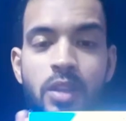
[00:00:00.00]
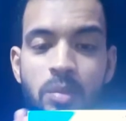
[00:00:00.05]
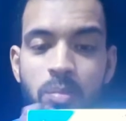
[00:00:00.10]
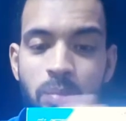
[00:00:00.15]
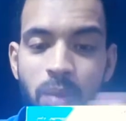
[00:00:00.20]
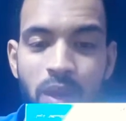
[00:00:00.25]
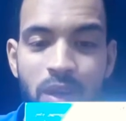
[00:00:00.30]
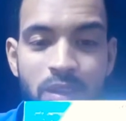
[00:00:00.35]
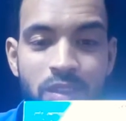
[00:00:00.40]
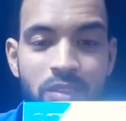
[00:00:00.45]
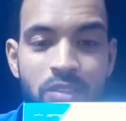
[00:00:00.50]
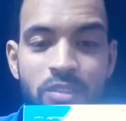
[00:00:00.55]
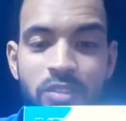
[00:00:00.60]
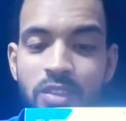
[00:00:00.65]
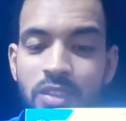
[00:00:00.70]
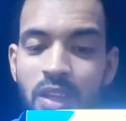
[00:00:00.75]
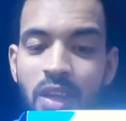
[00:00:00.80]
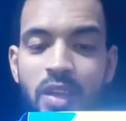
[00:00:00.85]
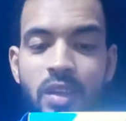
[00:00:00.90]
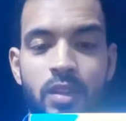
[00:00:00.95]
البرد
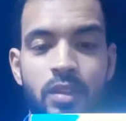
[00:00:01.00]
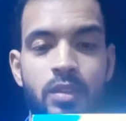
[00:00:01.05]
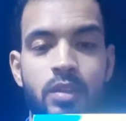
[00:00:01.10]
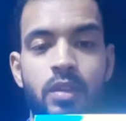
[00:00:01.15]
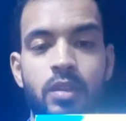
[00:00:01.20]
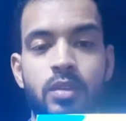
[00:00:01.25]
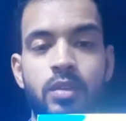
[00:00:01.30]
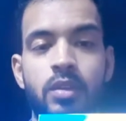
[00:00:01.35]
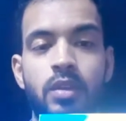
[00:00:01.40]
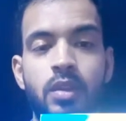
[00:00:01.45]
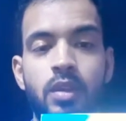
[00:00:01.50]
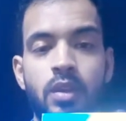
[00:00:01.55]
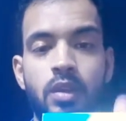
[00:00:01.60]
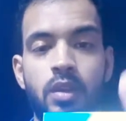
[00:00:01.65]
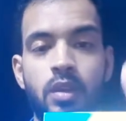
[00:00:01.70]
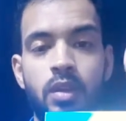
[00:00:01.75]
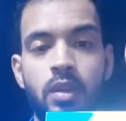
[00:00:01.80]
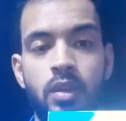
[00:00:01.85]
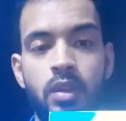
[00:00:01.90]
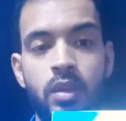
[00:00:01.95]
شديدة جدا
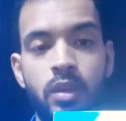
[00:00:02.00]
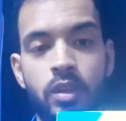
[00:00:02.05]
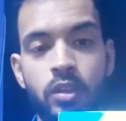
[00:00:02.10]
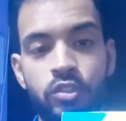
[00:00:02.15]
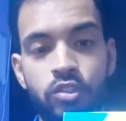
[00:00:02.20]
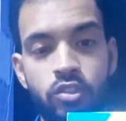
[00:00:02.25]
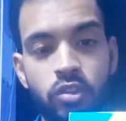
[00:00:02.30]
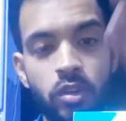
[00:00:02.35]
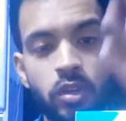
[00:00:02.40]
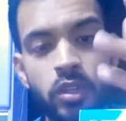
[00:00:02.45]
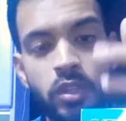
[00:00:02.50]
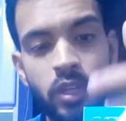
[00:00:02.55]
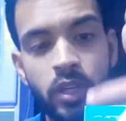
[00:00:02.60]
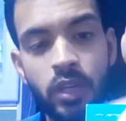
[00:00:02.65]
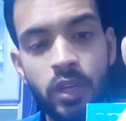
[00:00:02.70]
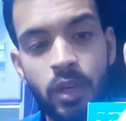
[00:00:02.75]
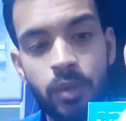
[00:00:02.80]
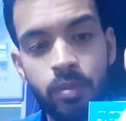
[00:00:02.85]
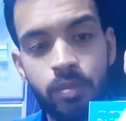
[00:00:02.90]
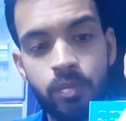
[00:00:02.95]
الشريط
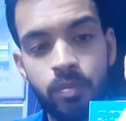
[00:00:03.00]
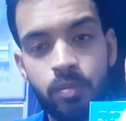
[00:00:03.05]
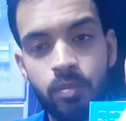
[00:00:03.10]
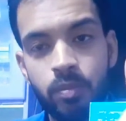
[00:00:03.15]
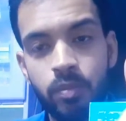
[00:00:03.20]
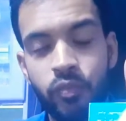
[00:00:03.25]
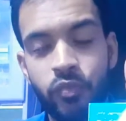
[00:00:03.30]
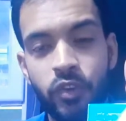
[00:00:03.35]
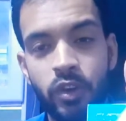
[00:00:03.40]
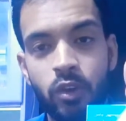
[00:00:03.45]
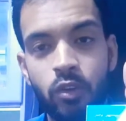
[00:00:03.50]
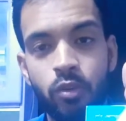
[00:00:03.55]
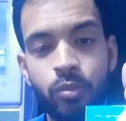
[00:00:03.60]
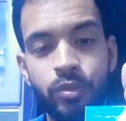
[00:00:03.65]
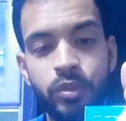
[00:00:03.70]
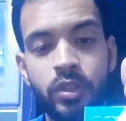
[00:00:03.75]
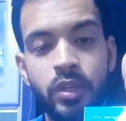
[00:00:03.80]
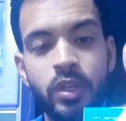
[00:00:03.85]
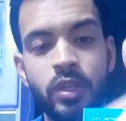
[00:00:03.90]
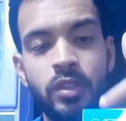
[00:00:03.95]
هنا في
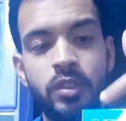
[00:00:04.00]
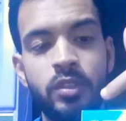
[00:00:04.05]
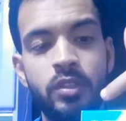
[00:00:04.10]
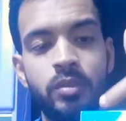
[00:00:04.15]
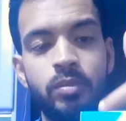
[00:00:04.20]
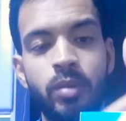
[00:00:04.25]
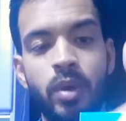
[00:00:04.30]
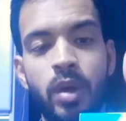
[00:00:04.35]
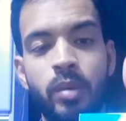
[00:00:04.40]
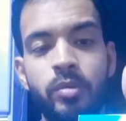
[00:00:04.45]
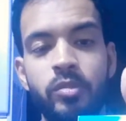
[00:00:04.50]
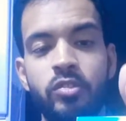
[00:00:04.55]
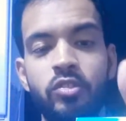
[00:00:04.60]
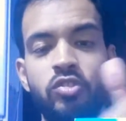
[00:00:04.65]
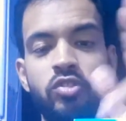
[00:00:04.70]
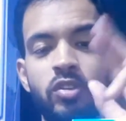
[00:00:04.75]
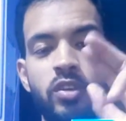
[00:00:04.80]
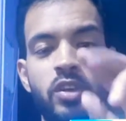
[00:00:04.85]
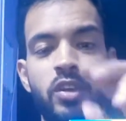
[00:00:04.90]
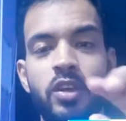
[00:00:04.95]
الكومتريكس ب
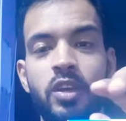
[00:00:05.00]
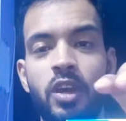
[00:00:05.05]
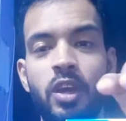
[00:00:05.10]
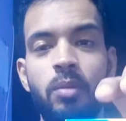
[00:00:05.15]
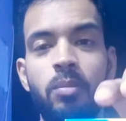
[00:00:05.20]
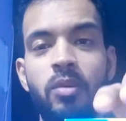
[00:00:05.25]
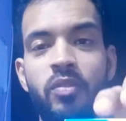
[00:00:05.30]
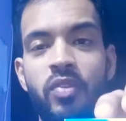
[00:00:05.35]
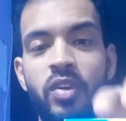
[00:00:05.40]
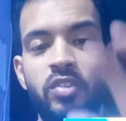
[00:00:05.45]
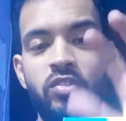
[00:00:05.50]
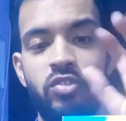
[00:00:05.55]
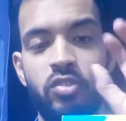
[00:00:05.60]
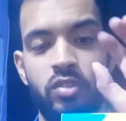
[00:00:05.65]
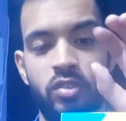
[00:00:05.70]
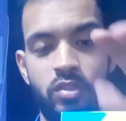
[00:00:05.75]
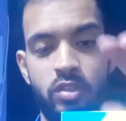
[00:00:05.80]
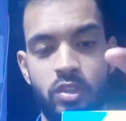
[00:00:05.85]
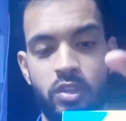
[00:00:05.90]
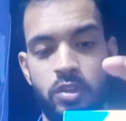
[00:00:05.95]
15 جنيه علبه فيها
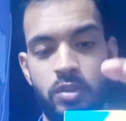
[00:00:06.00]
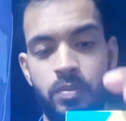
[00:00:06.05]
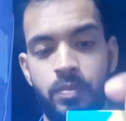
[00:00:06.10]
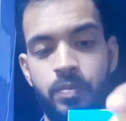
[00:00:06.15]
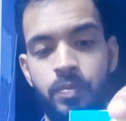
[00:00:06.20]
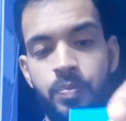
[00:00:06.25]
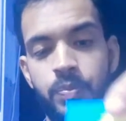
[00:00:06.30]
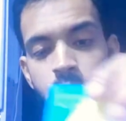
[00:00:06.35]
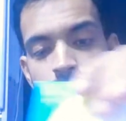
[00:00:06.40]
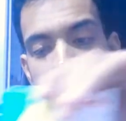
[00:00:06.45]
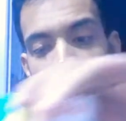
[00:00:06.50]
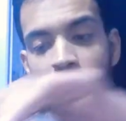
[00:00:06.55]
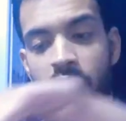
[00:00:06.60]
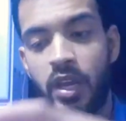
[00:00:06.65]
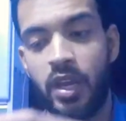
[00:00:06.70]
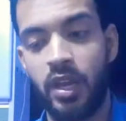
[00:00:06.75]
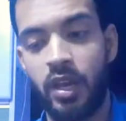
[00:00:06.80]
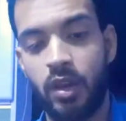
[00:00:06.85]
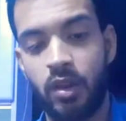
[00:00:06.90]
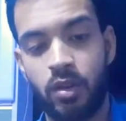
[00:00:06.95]
شريطين
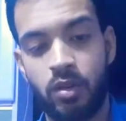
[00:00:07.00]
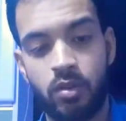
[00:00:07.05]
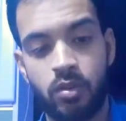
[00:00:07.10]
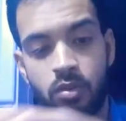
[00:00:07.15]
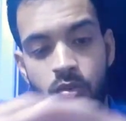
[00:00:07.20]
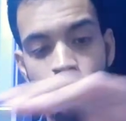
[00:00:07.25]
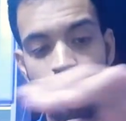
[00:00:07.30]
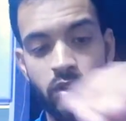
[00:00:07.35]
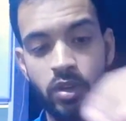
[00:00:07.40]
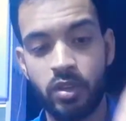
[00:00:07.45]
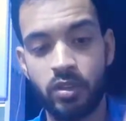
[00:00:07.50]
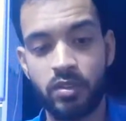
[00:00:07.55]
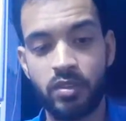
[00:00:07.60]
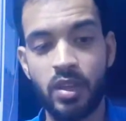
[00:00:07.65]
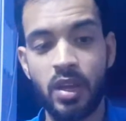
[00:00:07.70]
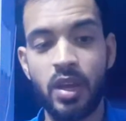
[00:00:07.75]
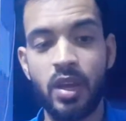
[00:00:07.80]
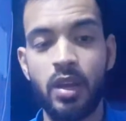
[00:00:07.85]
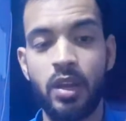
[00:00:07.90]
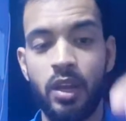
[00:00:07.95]

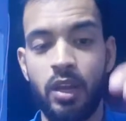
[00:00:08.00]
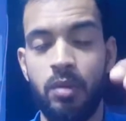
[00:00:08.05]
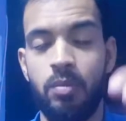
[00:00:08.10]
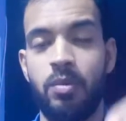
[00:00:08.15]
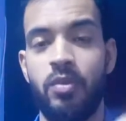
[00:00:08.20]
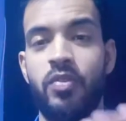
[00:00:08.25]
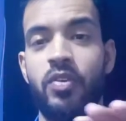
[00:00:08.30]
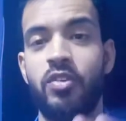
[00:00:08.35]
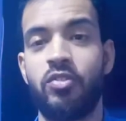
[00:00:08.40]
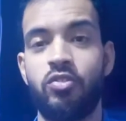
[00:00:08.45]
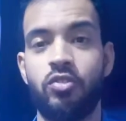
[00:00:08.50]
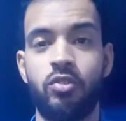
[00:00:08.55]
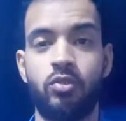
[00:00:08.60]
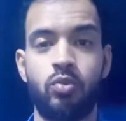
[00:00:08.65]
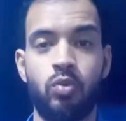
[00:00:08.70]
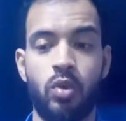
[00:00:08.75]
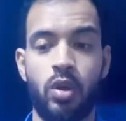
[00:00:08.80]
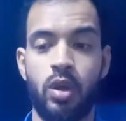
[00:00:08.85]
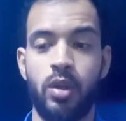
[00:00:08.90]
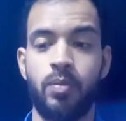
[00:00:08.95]
الكونجستال علبه فيها شريط
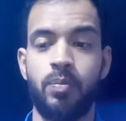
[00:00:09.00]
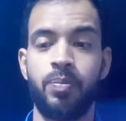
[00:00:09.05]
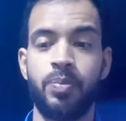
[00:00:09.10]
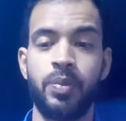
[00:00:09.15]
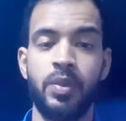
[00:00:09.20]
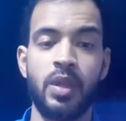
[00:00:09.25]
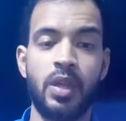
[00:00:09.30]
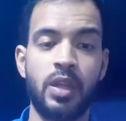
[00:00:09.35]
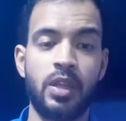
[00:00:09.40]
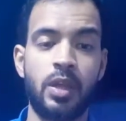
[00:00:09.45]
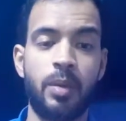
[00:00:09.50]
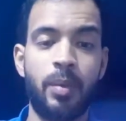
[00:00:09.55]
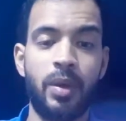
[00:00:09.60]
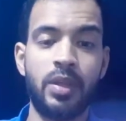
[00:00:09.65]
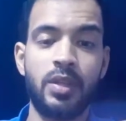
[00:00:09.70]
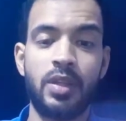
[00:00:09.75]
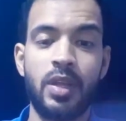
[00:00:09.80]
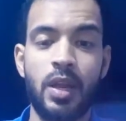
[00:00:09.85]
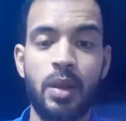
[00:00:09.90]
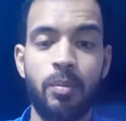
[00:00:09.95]
واحد
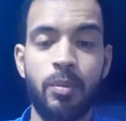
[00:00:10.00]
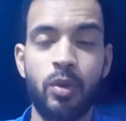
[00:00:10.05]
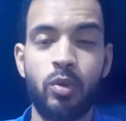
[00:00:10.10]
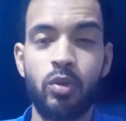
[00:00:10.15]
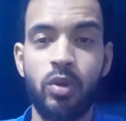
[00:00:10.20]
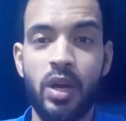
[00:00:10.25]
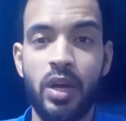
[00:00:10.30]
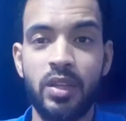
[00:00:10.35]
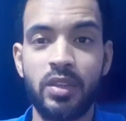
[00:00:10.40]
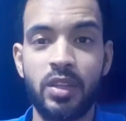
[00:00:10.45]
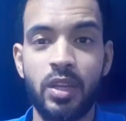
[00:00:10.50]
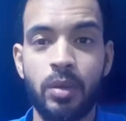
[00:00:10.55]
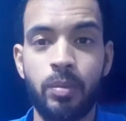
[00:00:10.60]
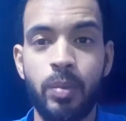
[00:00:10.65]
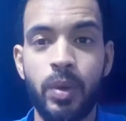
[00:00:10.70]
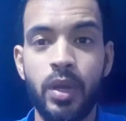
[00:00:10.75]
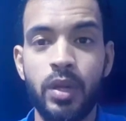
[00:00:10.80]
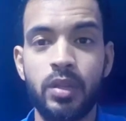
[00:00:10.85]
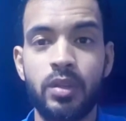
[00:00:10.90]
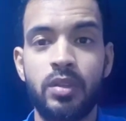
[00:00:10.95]
طبعا ده لما يكون عندك
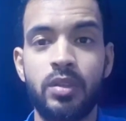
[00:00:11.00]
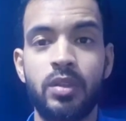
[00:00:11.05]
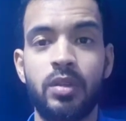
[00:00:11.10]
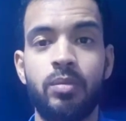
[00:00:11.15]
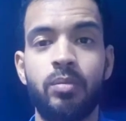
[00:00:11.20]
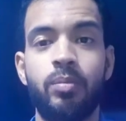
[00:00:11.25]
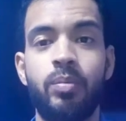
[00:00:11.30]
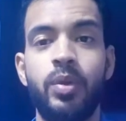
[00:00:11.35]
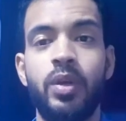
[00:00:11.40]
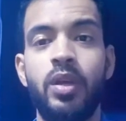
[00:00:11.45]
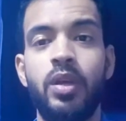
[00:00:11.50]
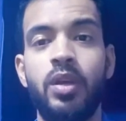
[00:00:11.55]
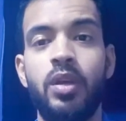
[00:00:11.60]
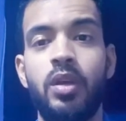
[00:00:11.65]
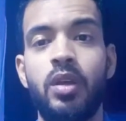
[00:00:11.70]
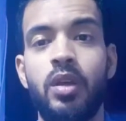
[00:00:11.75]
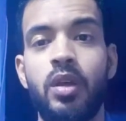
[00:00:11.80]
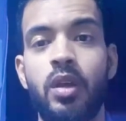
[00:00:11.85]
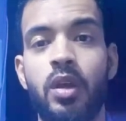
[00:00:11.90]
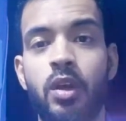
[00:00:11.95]
برد
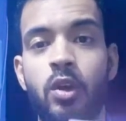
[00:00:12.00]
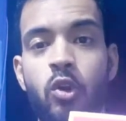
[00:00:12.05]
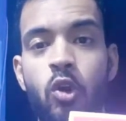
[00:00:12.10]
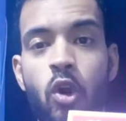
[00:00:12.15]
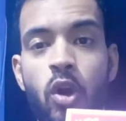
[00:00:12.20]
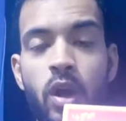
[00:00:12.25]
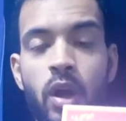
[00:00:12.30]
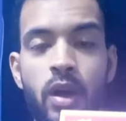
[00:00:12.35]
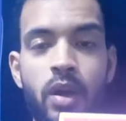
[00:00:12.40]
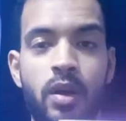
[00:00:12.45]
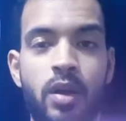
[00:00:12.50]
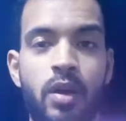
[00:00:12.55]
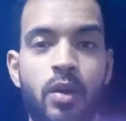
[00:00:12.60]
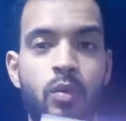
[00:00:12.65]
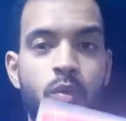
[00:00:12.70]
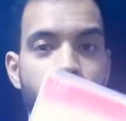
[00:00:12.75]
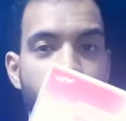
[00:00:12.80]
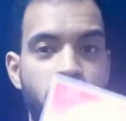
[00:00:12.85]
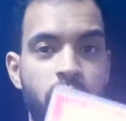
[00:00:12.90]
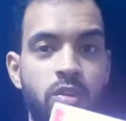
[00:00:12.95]
بكحه
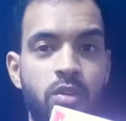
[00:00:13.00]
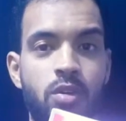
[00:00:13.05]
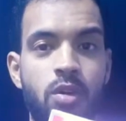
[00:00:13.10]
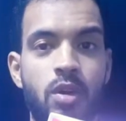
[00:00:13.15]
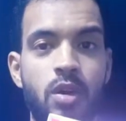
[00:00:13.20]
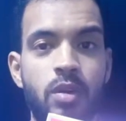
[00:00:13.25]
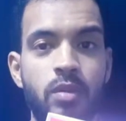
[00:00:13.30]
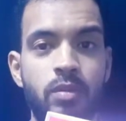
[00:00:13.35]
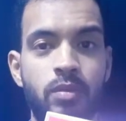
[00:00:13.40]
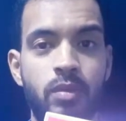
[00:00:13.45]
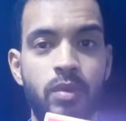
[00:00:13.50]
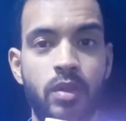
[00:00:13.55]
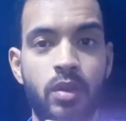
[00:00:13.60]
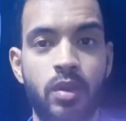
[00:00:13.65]
او احتقان